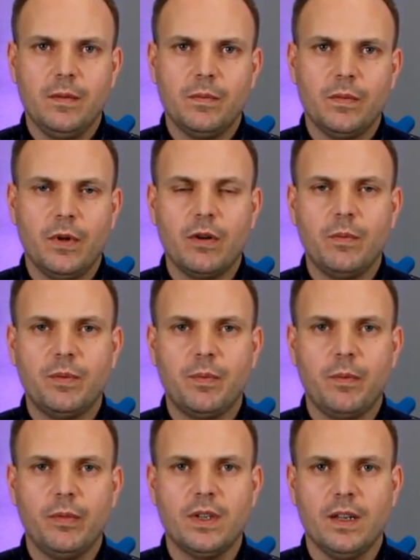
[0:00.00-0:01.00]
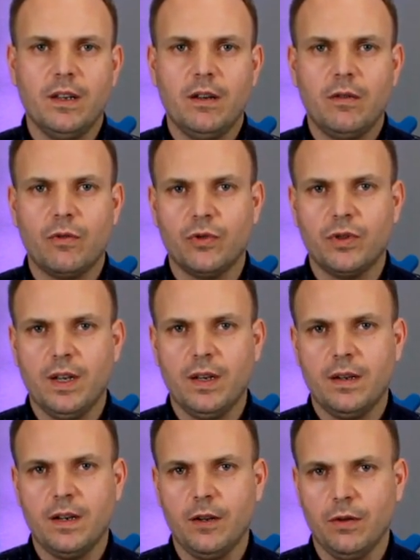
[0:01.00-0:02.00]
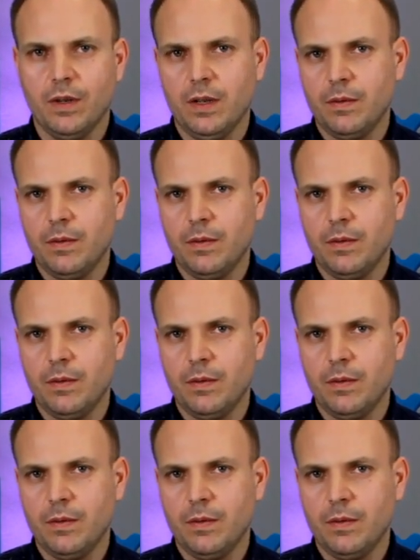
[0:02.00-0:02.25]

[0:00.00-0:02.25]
mogą być pobudzane różne rejony